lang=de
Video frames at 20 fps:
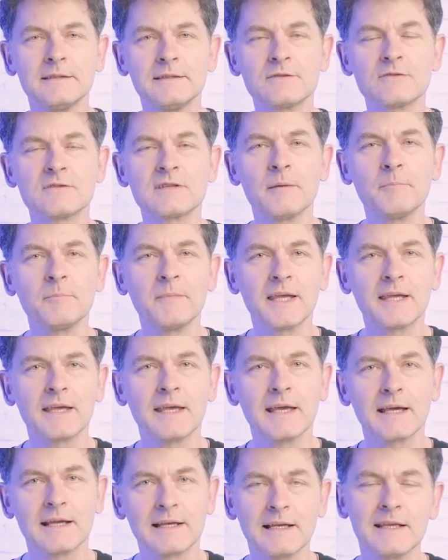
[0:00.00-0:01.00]
Zusammenhänge
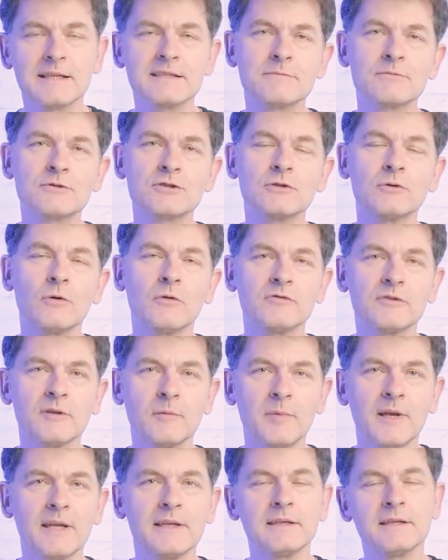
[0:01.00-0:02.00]
erklärt zwischen
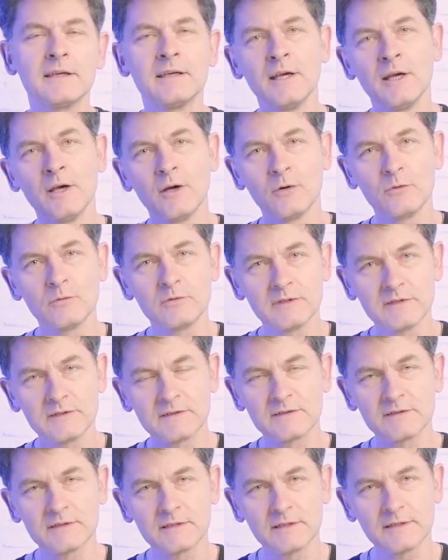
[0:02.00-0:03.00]
offener Blende
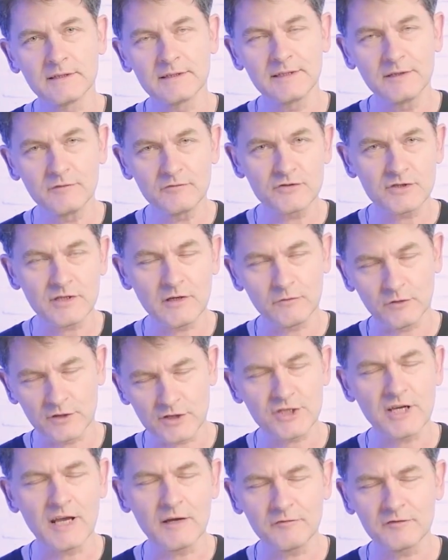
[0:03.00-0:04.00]
und äh, Tiefenschärfe oder
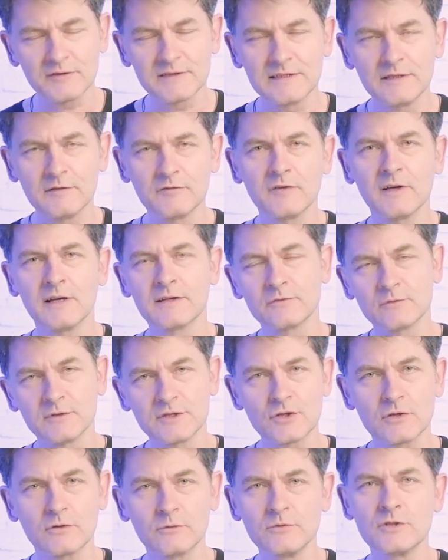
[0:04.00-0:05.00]
Schärfentiefe, also
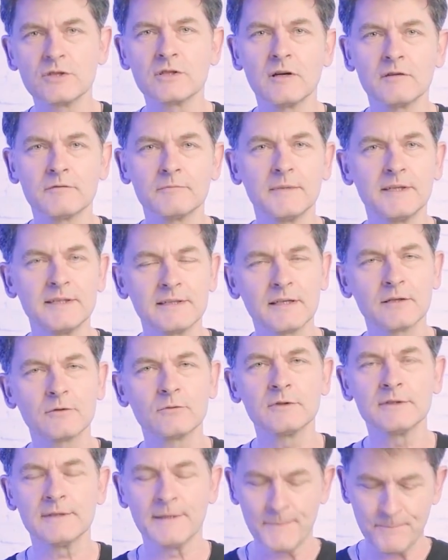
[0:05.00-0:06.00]
in unscharfem
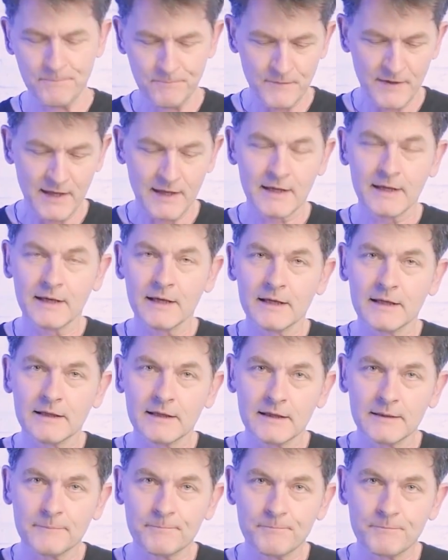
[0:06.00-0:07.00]
Hintergrund.
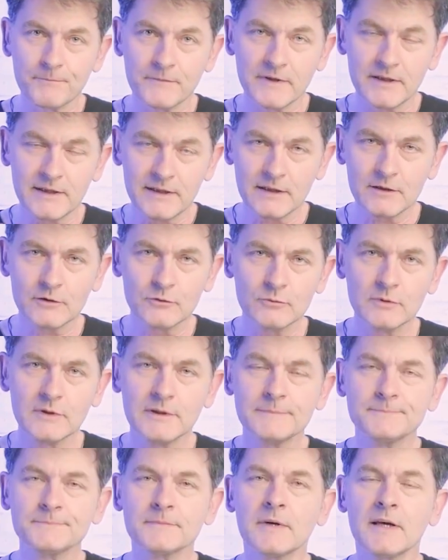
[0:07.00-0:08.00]
Ähm, hier
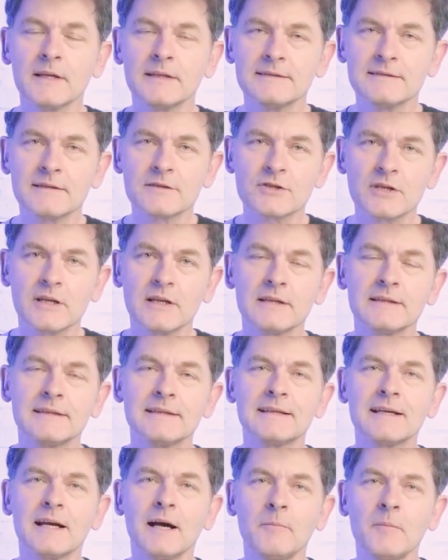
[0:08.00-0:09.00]
nur an dieser Stelle
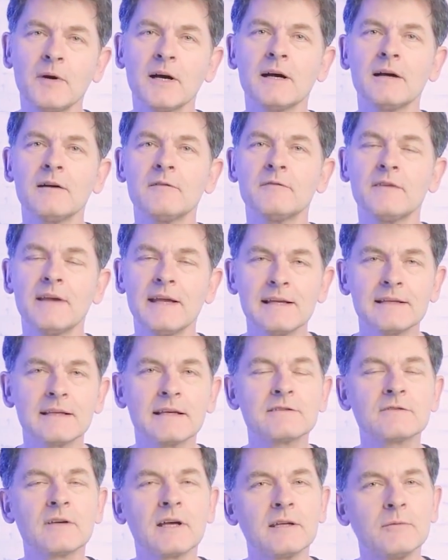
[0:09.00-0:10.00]
die Kamera wählt
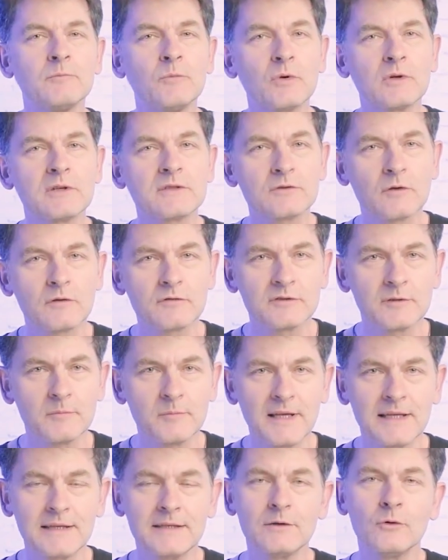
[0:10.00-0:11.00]
also eine möglichst offene
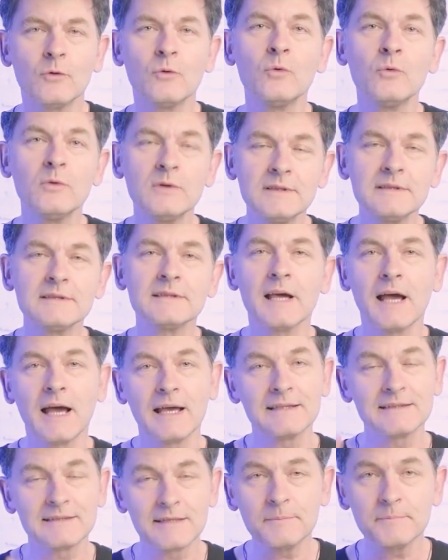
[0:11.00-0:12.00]
Blende und
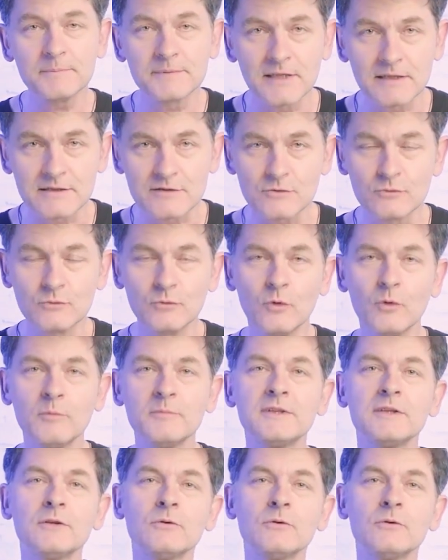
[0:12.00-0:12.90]
ein Tipp dazu, um die